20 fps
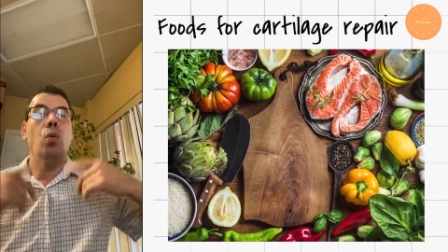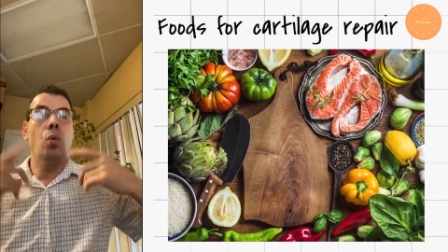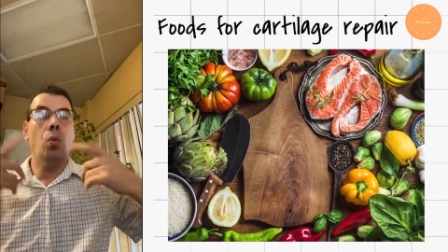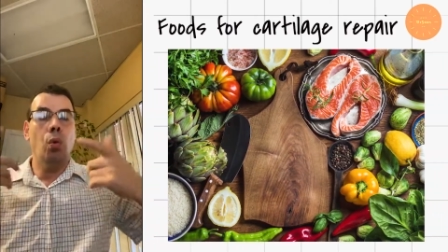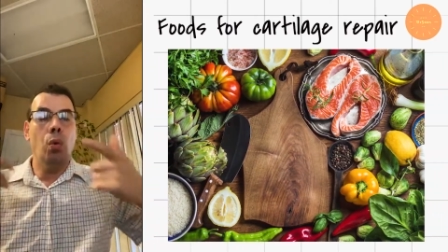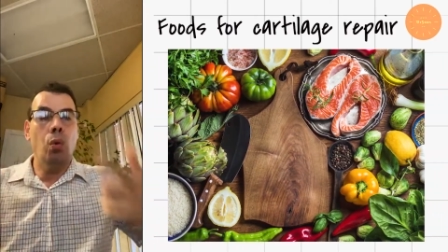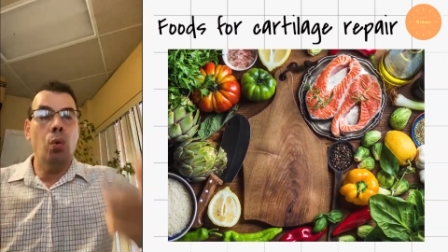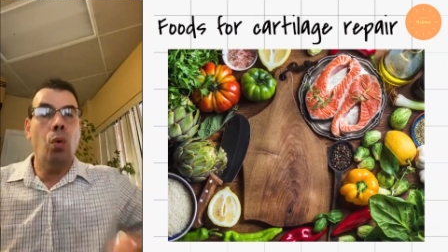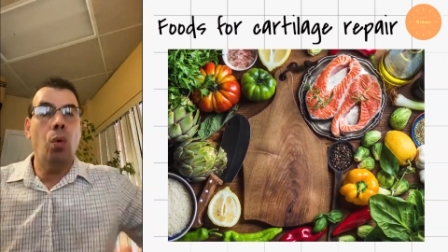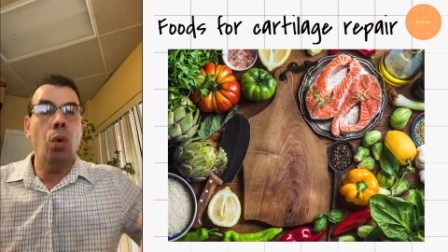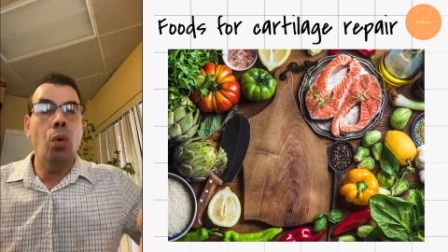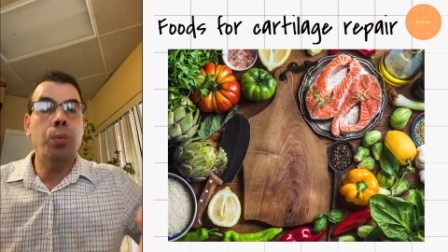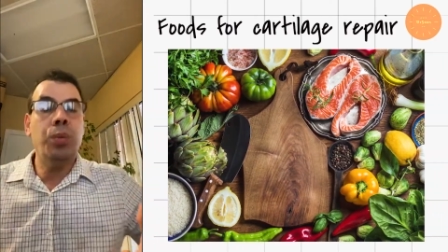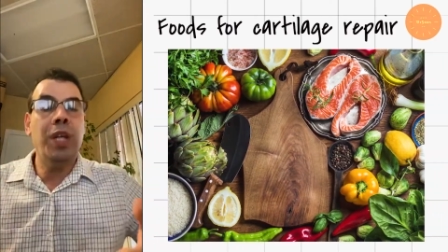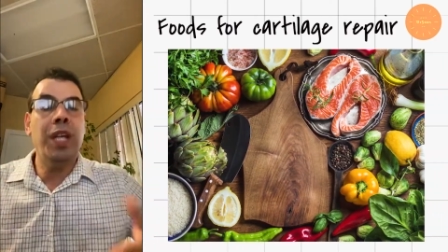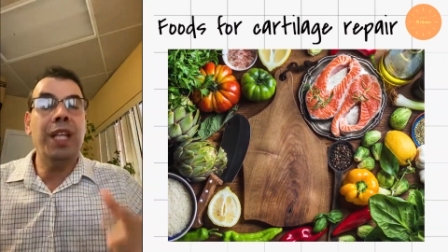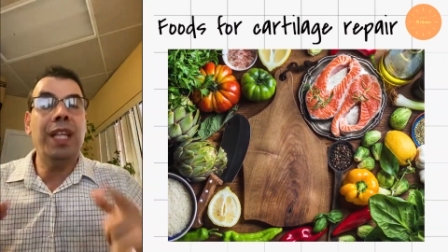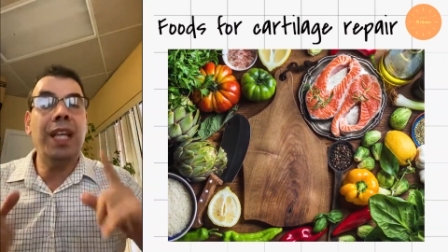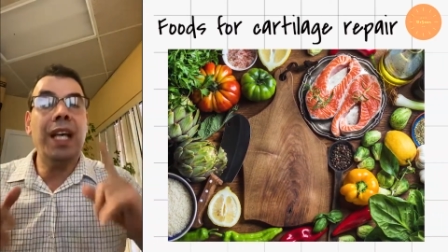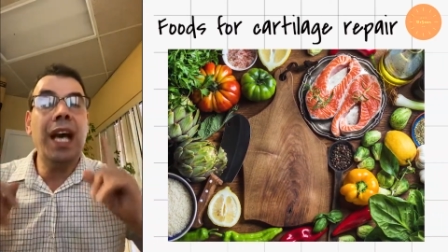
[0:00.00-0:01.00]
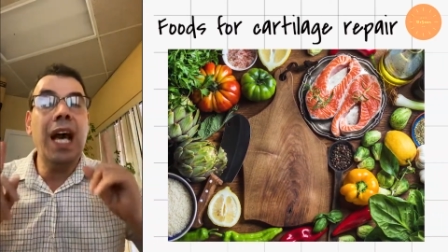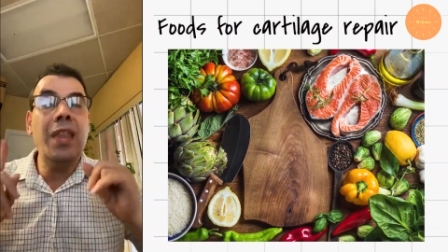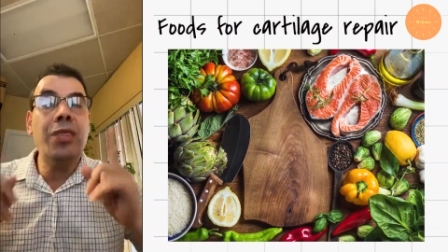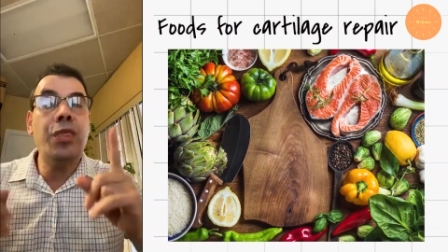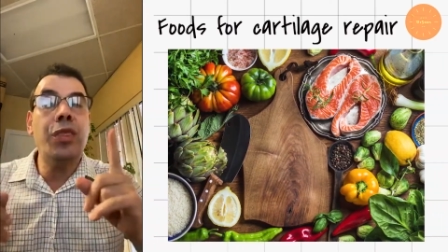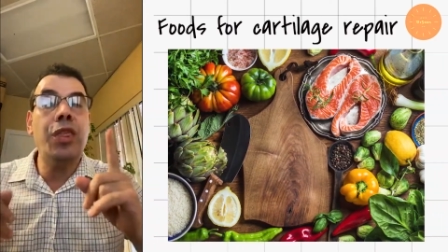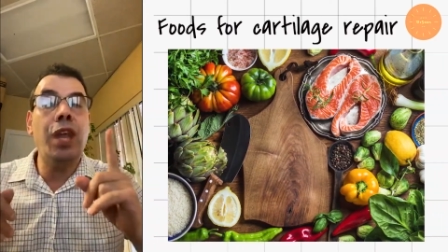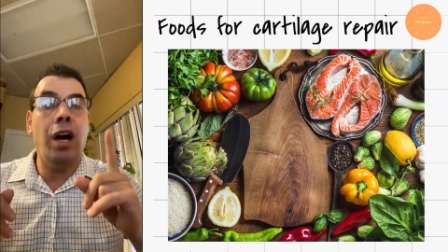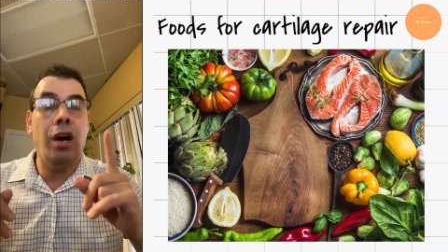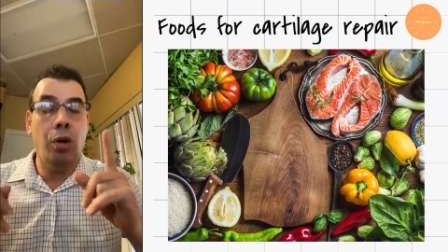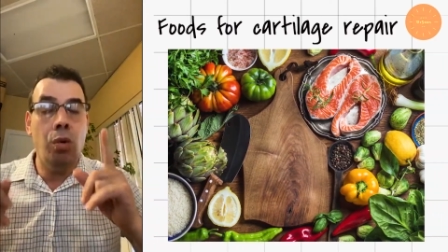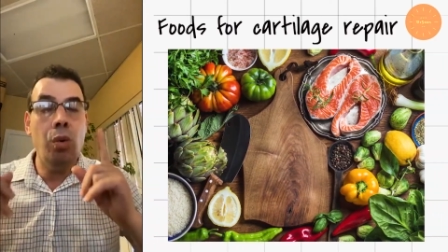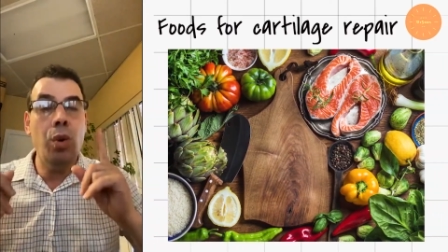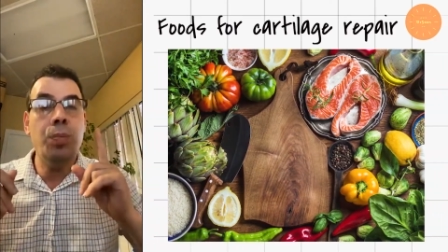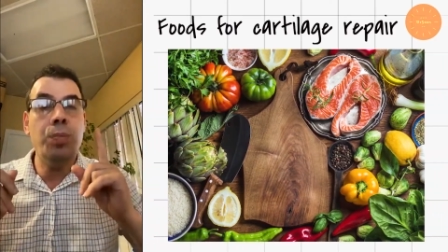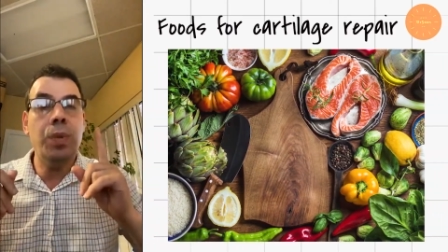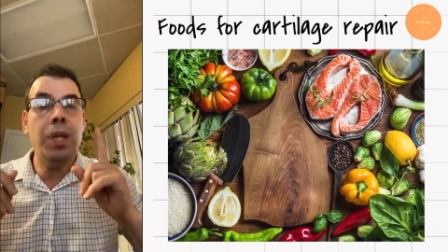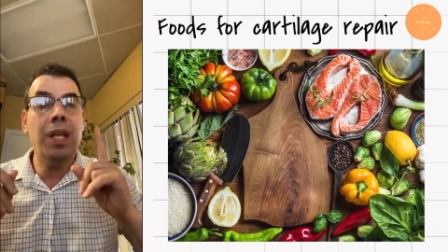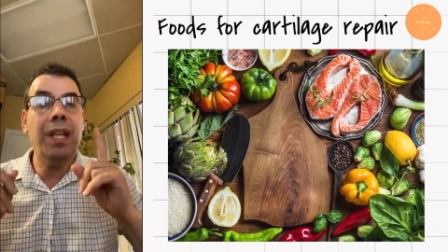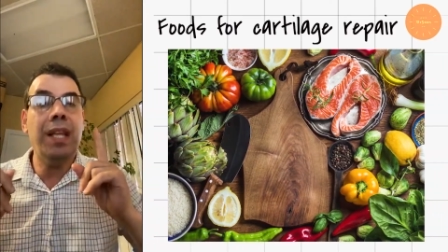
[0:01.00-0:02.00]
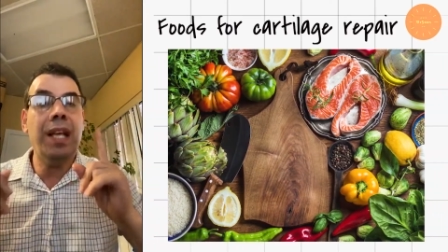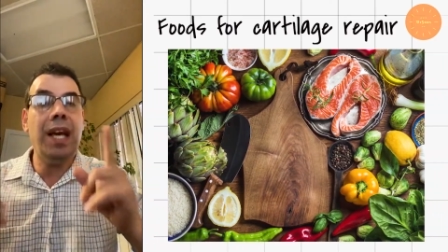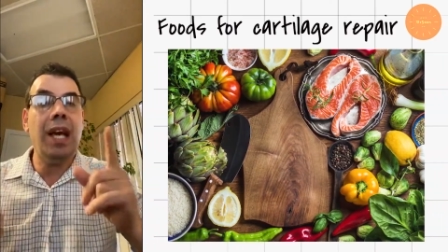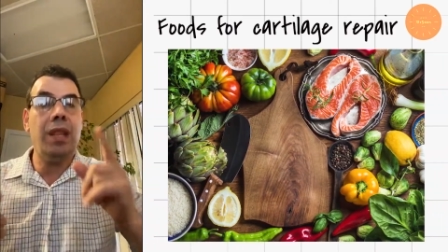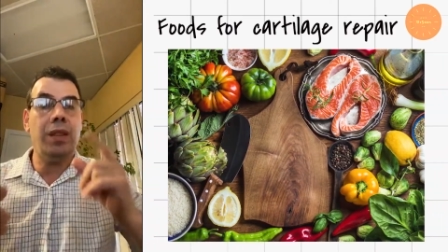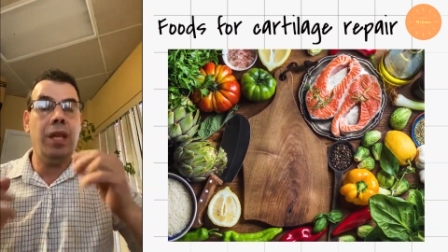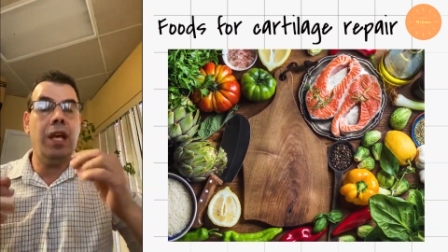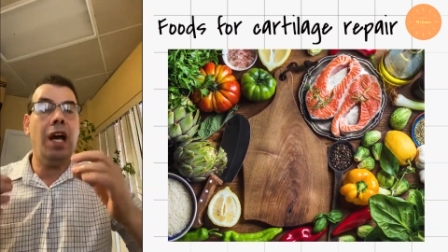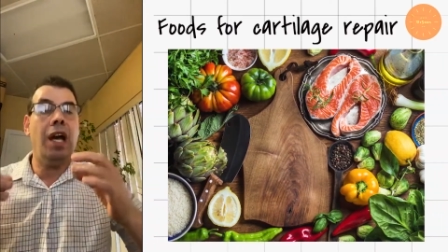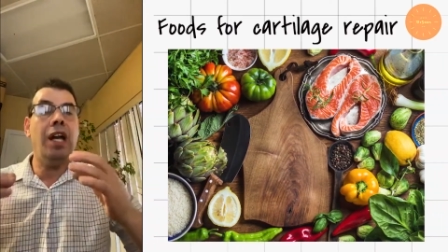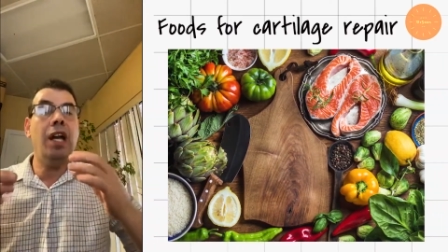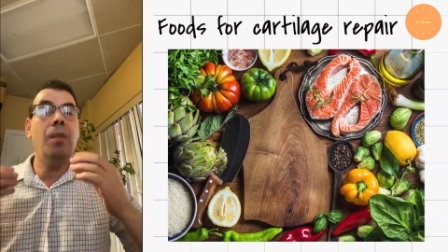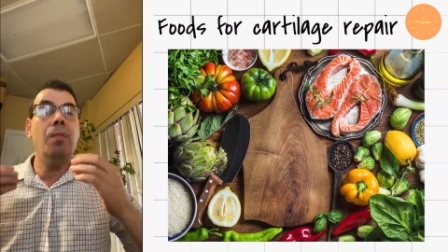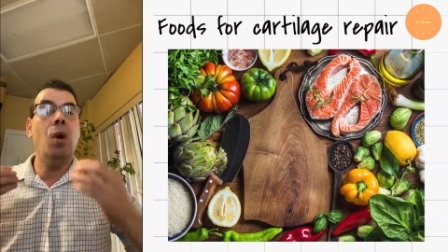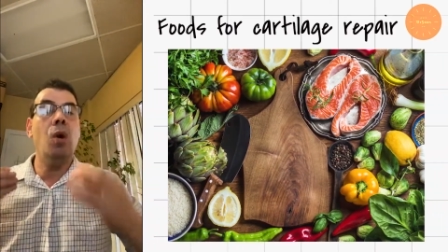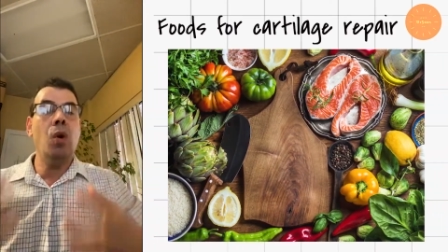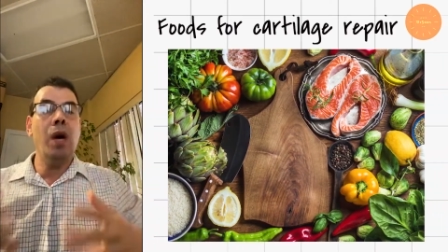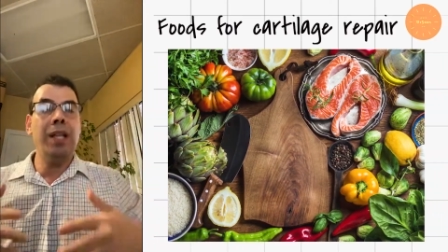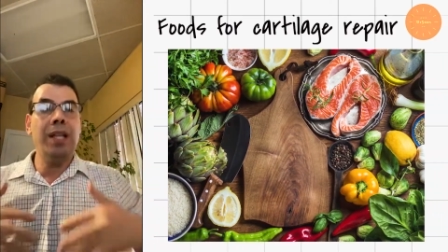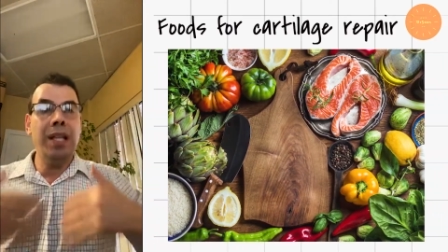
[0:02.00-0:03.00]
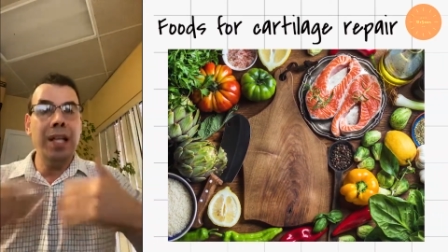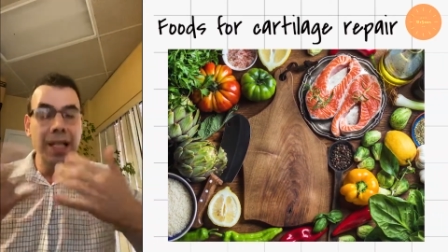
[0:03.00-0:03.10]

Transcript: وبتتغذى وبتتغذى يعني المواد